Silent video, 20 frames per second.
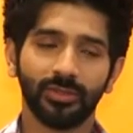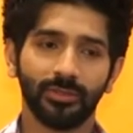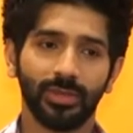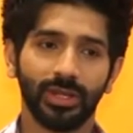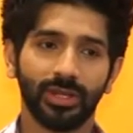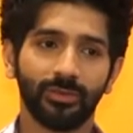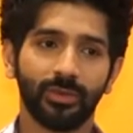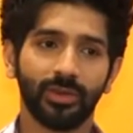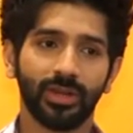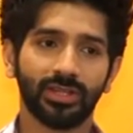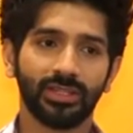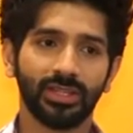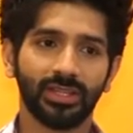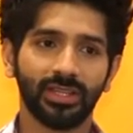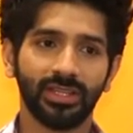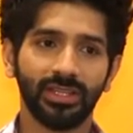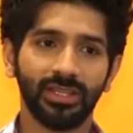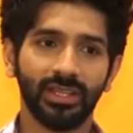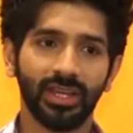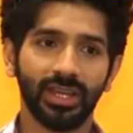मैंने बोला था
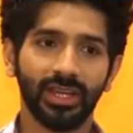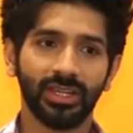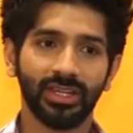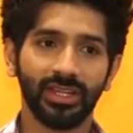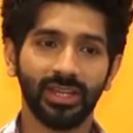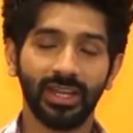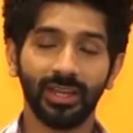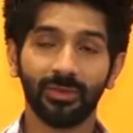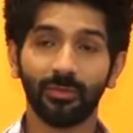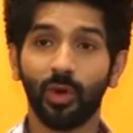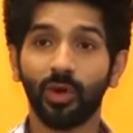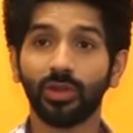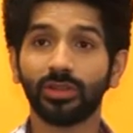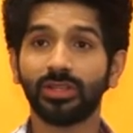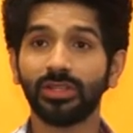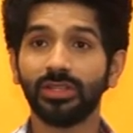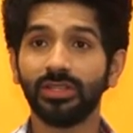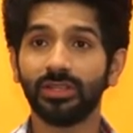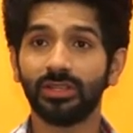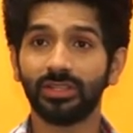कि यार ये एक
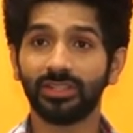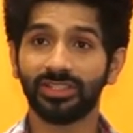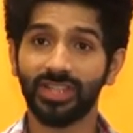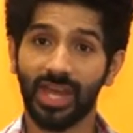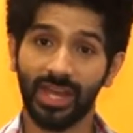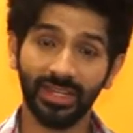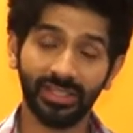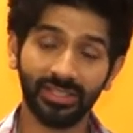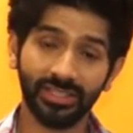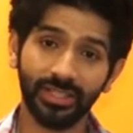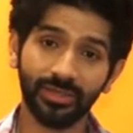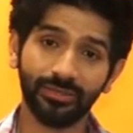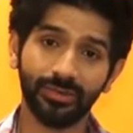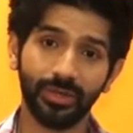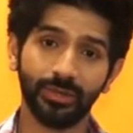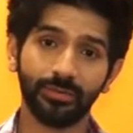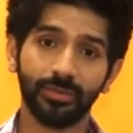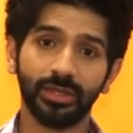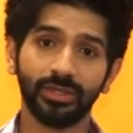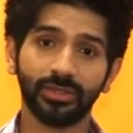बहुत ही चैलेंजिंग
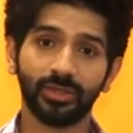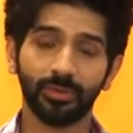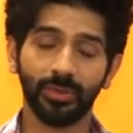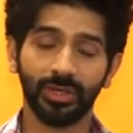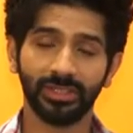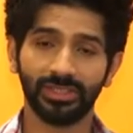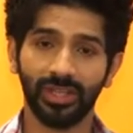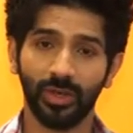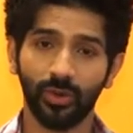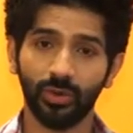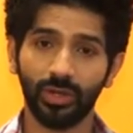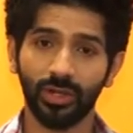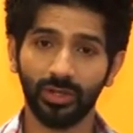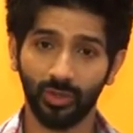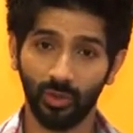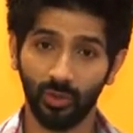फिल्म है तो मैं चाहूँगा